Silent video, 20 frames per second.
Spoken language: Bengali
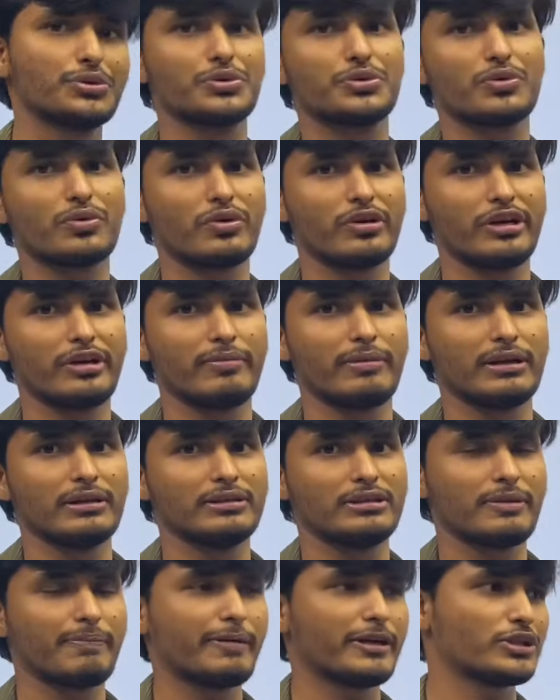চুজ করে নিবা
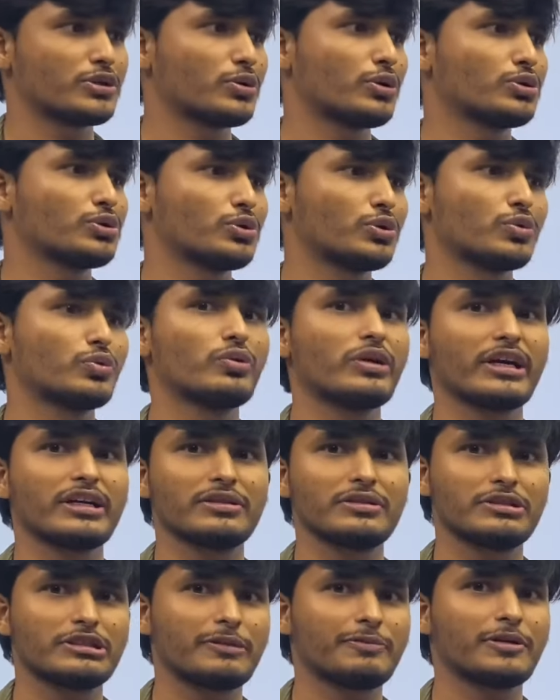যে পাস করার জন্য কোন
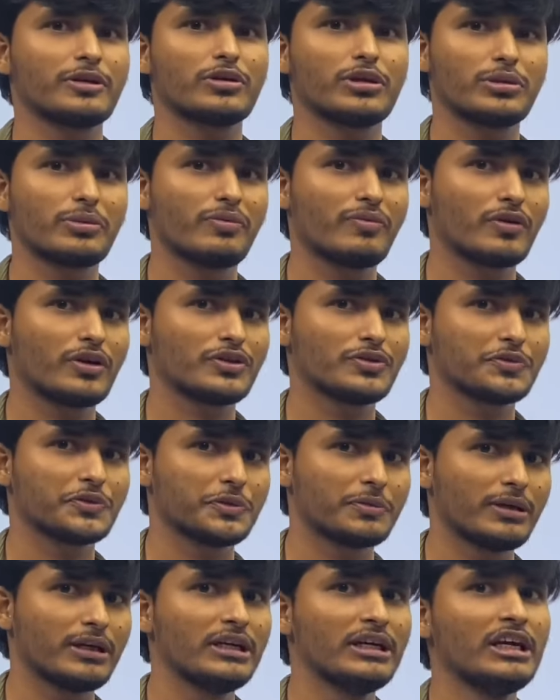চ্যাপ্টারগুলো তুমি ফোকাস
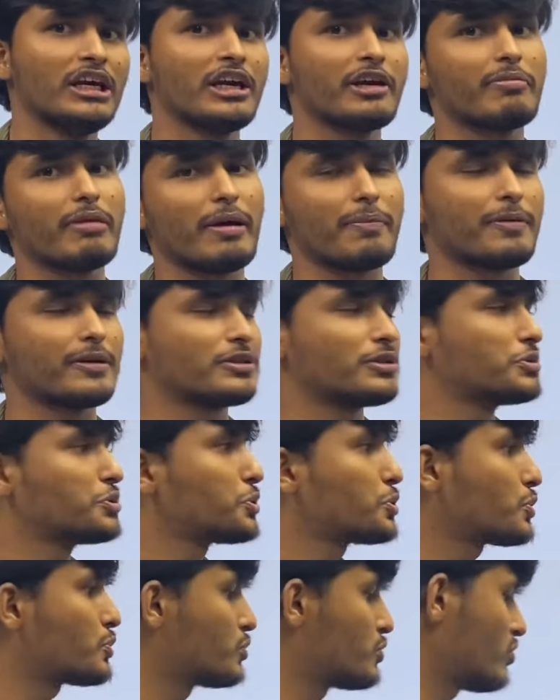করবা বা প্লাসের
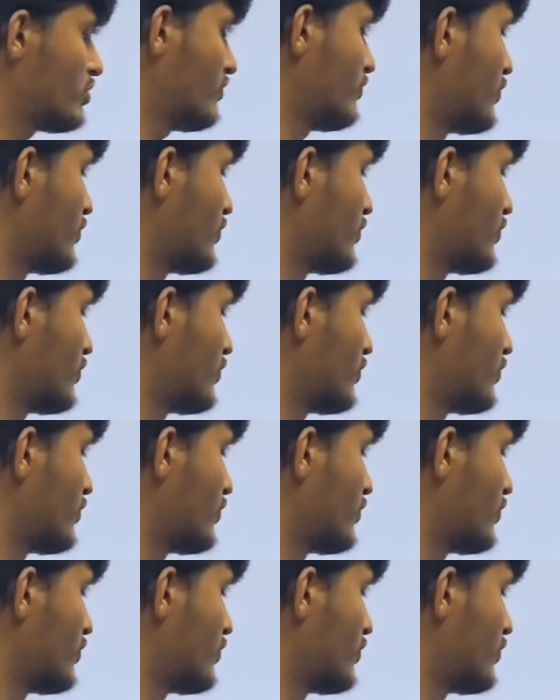জন্য কোনগুলো